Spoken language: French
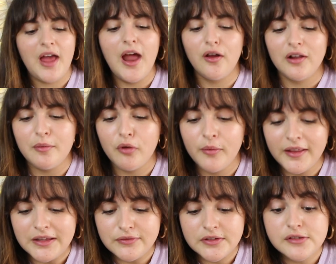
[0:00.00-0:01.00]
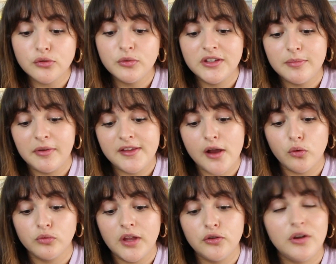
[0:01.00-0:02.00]
Alors la première définition Wikipédia
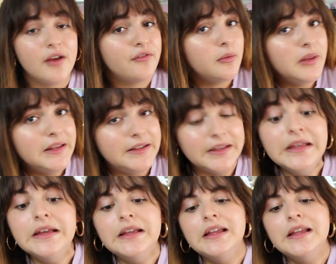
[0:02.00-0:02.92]
qu'on a de la féminité,